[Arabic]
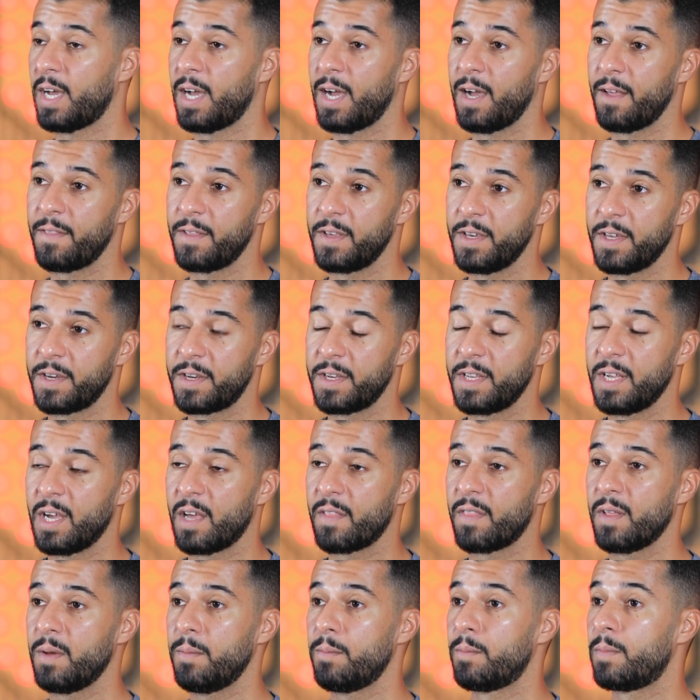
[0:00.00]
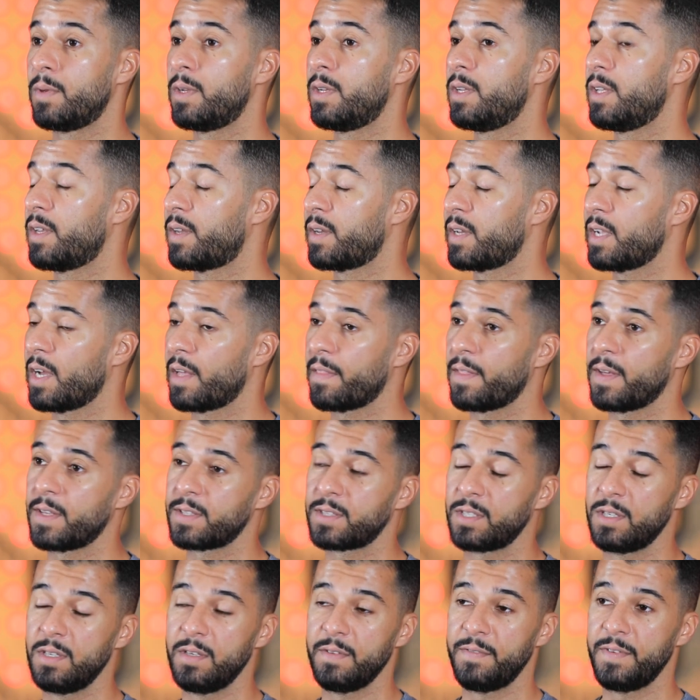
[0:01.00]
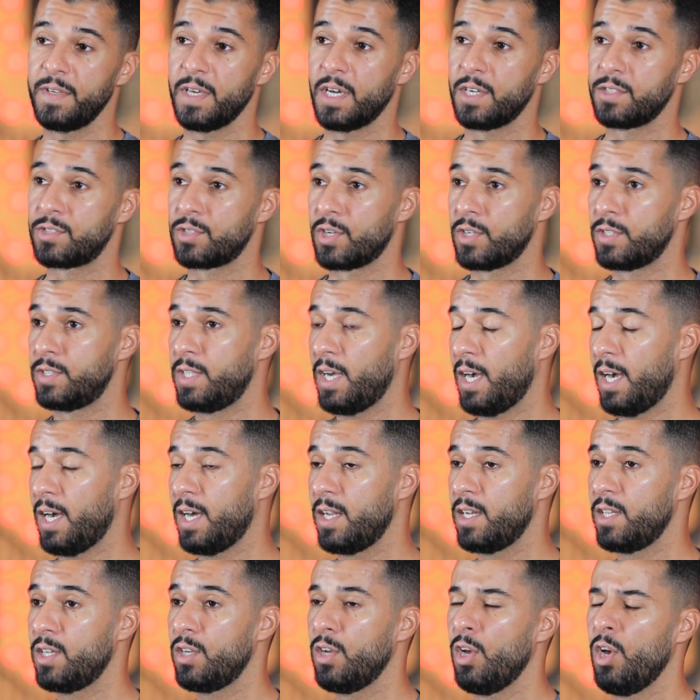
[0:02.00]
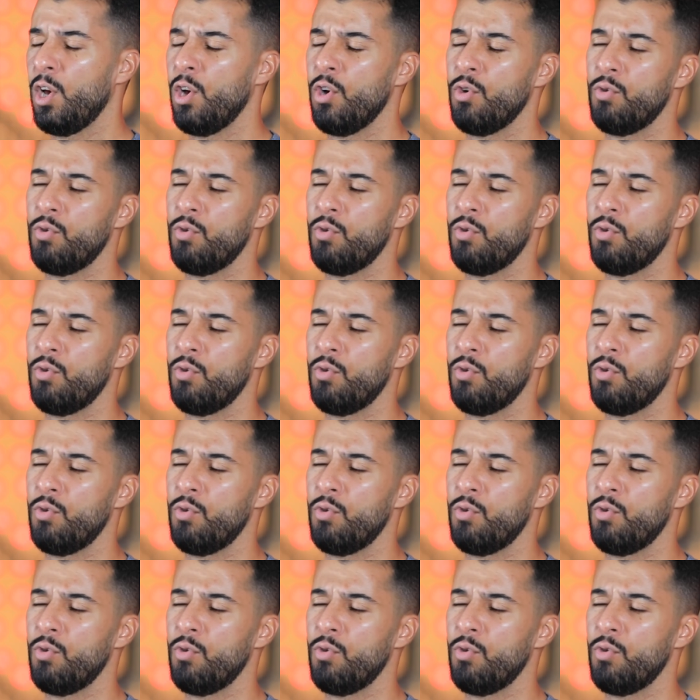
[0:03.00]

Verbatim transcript: هذه الرياضه من الرياضات اللي فيها جهد عالي